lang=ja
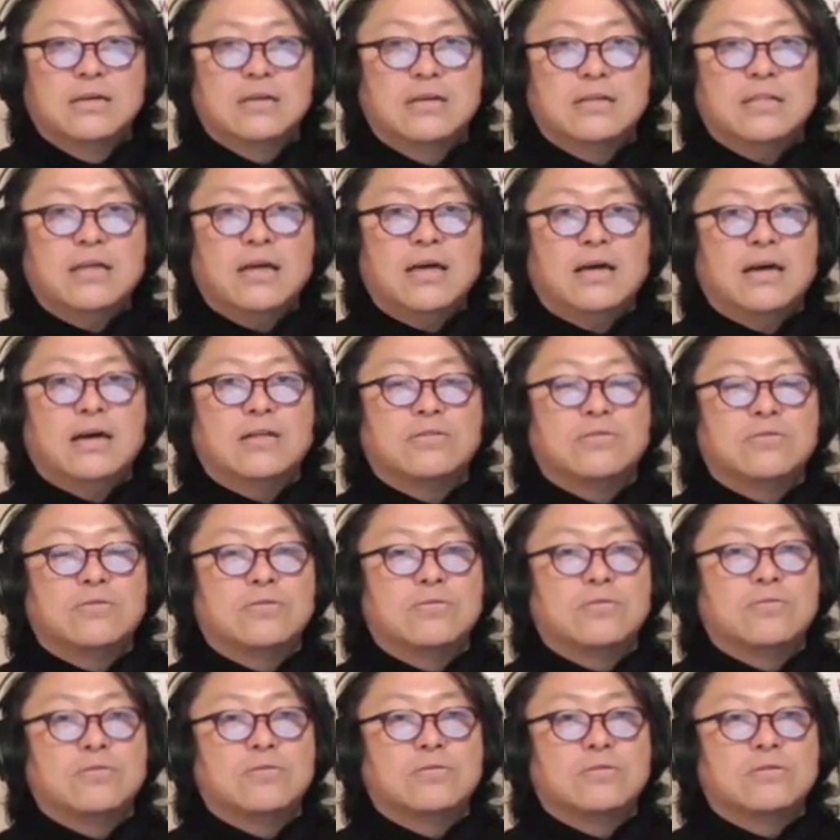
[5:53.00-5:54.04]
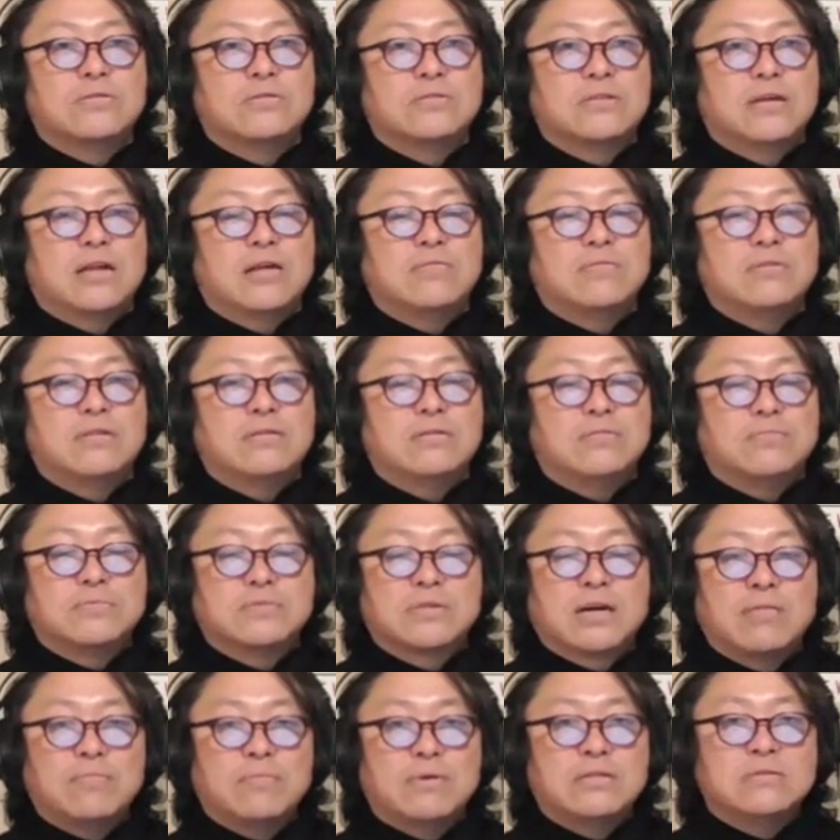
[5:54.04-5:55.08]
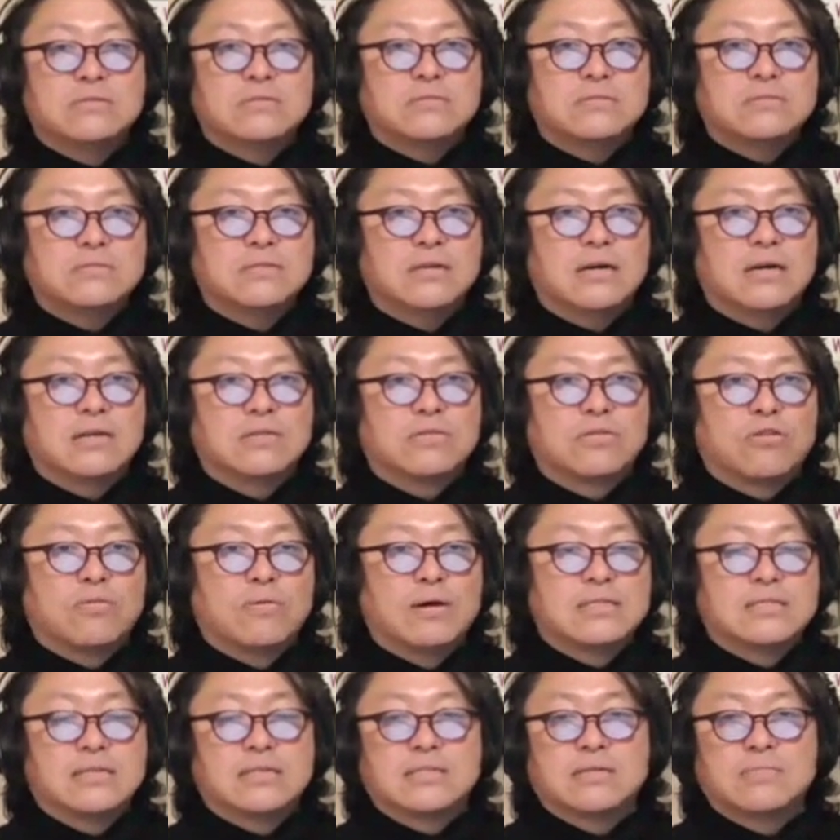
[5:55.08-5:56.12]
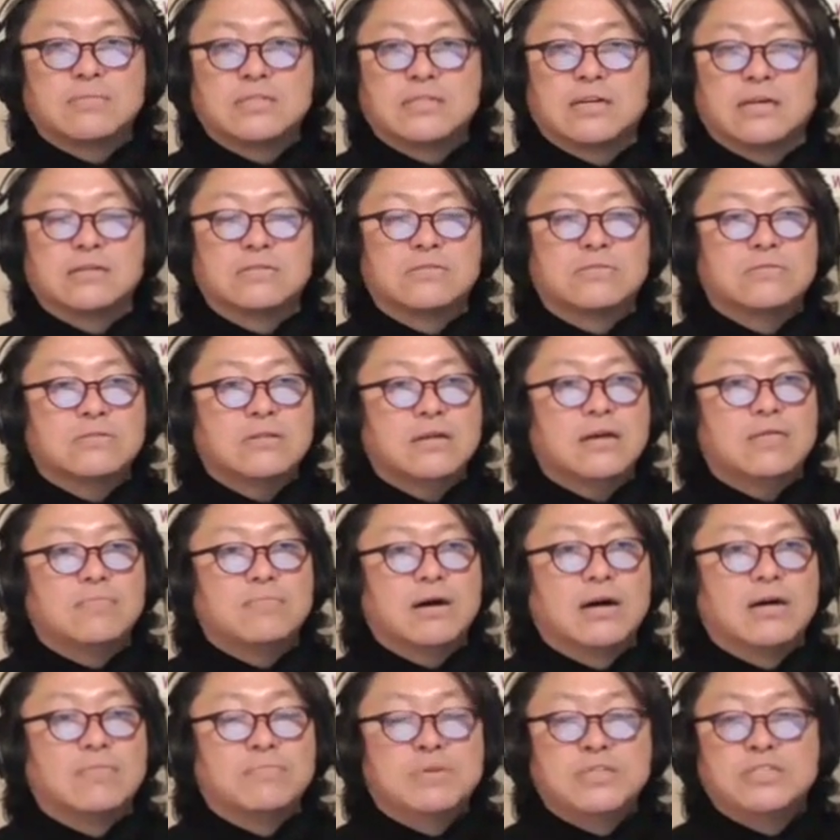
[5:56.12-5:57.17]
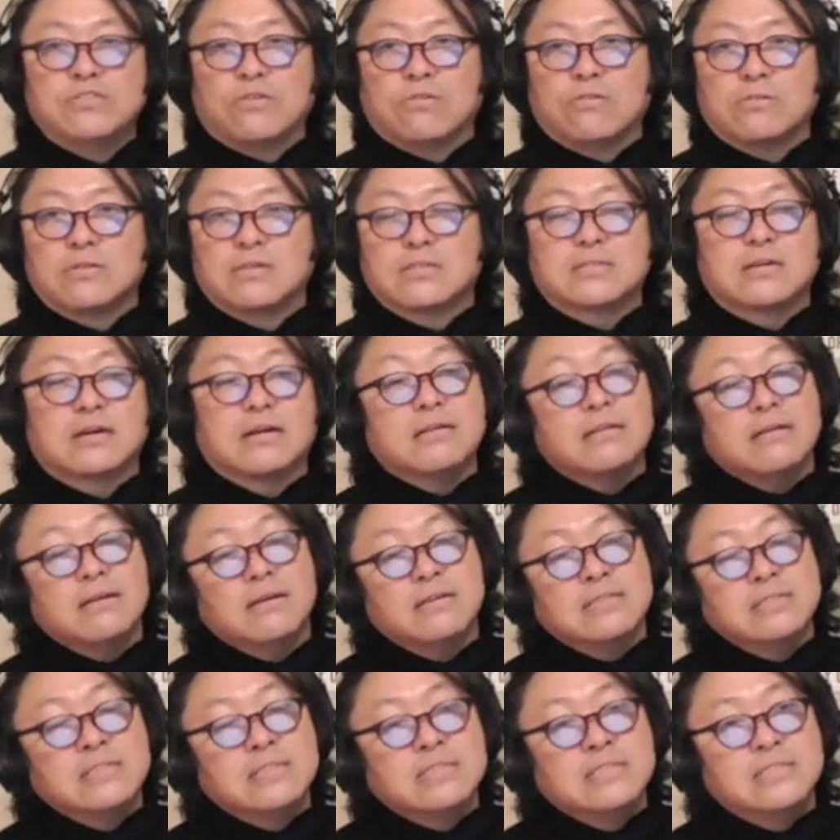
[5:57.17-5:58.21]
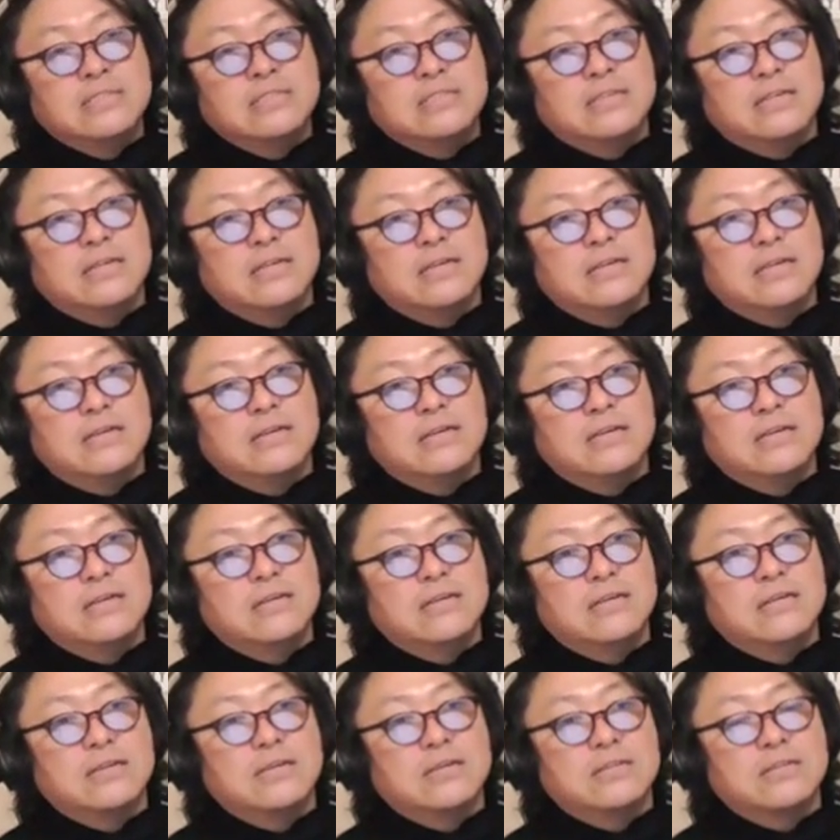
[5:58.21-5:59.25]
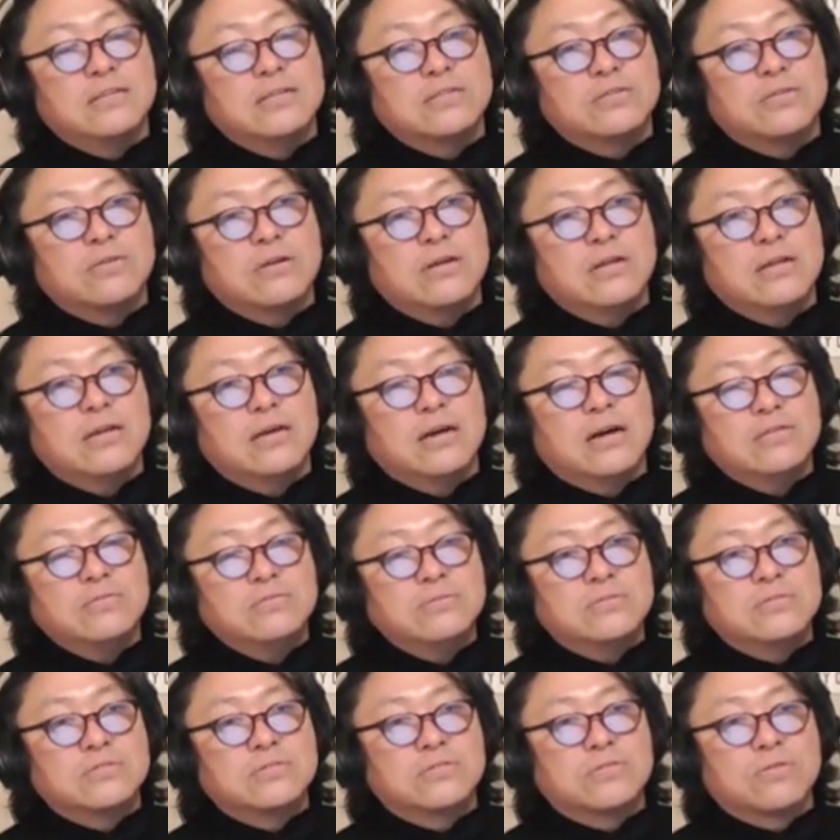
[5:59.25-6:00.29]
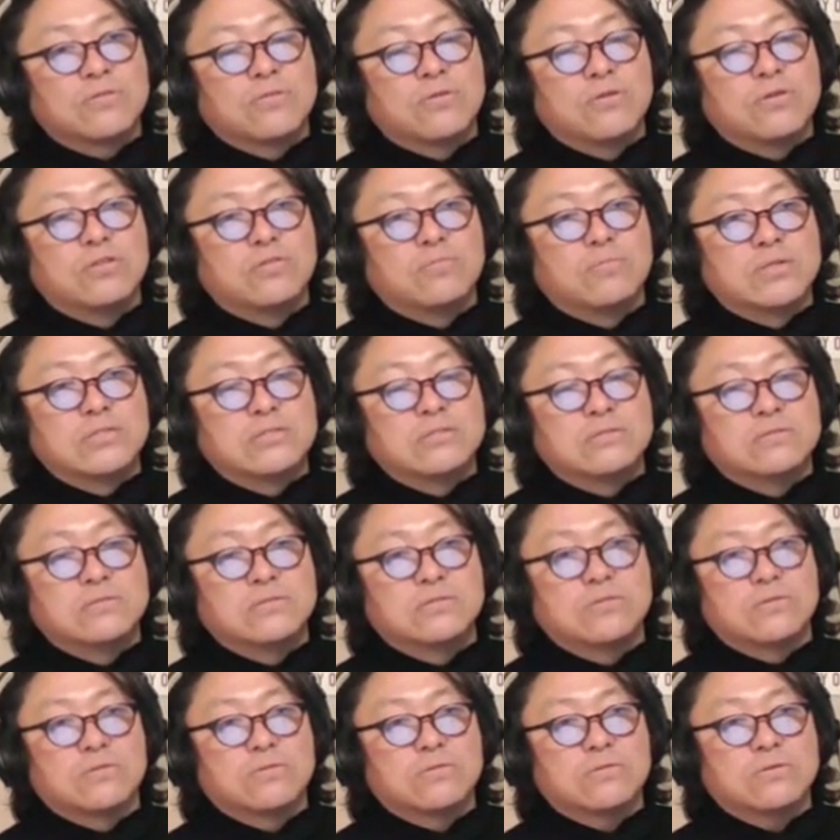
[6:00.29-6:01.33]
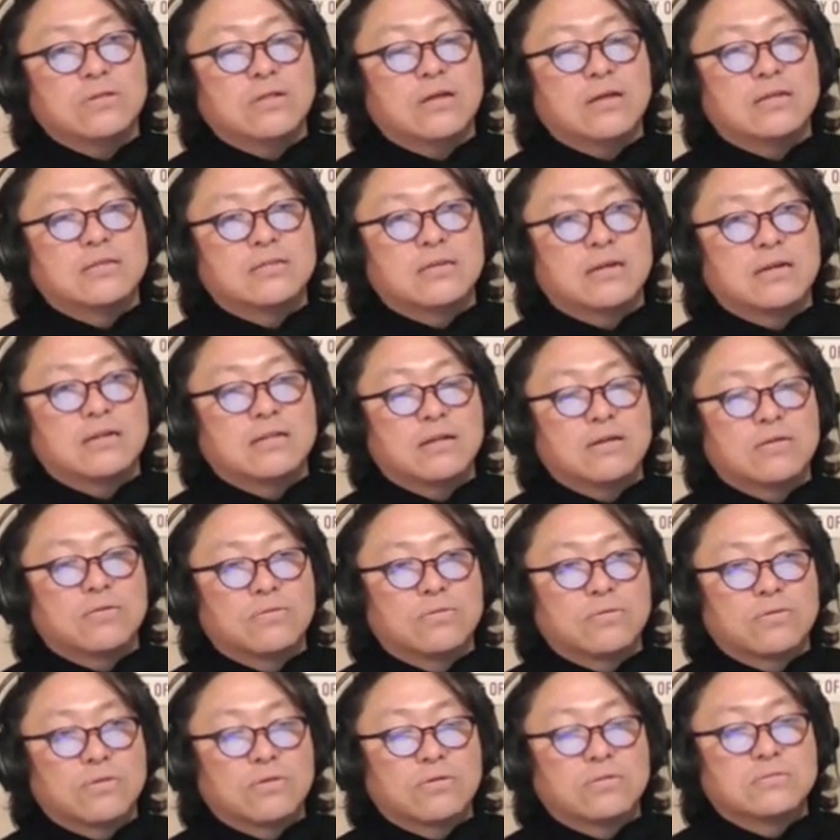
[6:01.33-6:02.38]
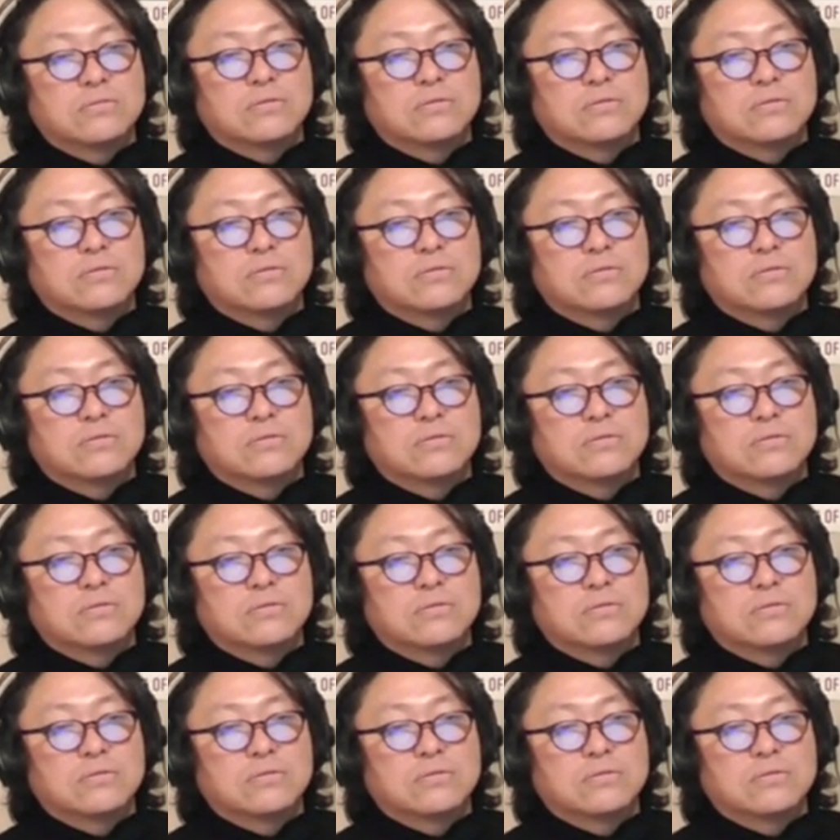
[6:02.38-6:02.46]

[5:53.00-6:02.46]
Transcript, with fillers: あの、テレビで浮かめにするのは、あの、小林麻美さんというね、まあ、美女ですからね。えー、で、それに合う、その声の持ち主ということで、されて、この曲